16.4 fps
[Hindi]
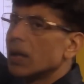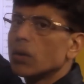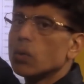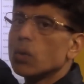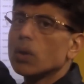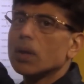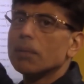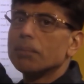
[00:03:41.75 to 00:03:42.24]

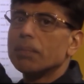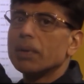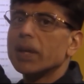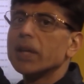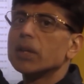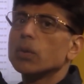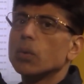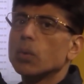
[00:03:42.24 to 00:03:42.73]
को
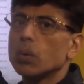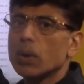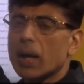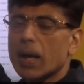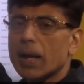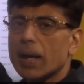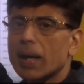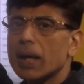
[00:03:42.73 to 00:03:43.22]
कंप्लीट
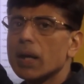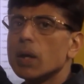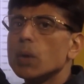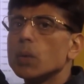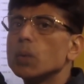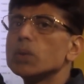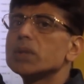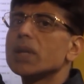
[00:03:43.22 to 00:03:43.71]
होना है
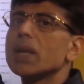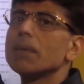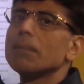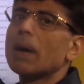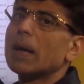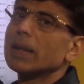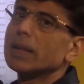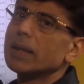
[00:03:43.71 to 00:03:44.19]
उसके
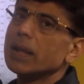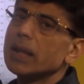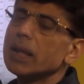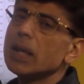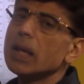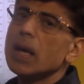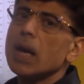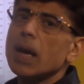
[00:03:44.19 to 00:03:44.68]
बाद
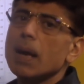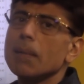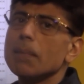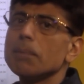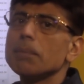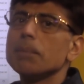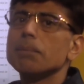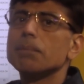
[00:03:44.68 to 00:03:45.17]
ही
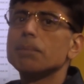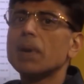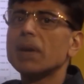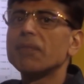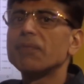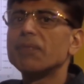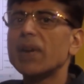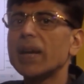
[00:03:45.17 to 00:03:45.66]
हम
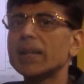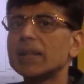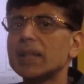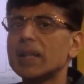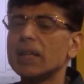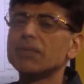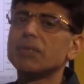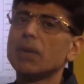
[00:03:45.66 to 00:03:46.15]
परफेक्ट
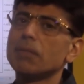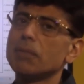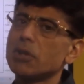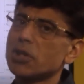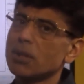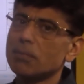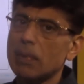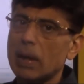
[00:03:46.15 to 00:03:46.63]

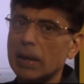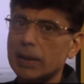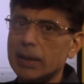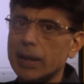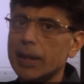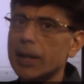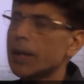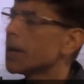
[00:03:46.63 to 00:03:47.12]
कंफर्मेशन
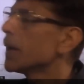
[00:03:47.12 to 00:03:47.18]
मानते हैं